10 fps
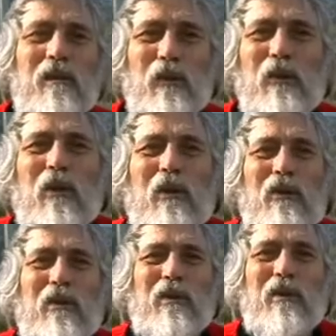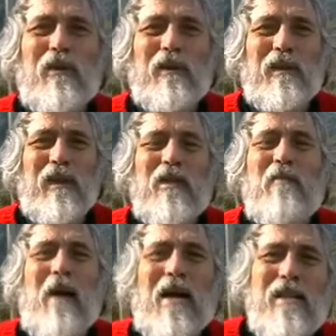uno che
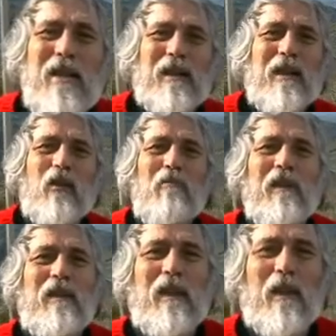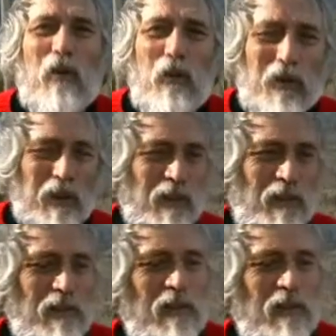sbaglia, che commette errori,